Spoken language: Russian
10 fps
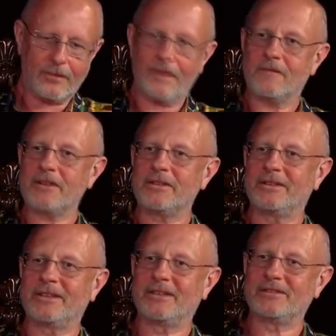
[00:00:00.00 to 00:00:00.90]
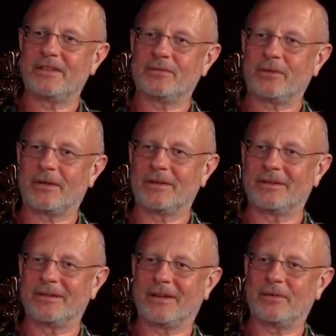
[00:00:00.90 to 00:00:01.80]
Ваши эти говнотерки
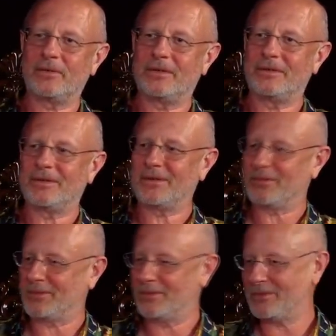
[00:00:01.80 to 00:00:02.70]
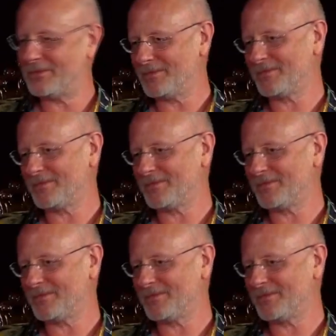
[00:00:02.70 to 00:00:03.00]
никого не ну, интересуют.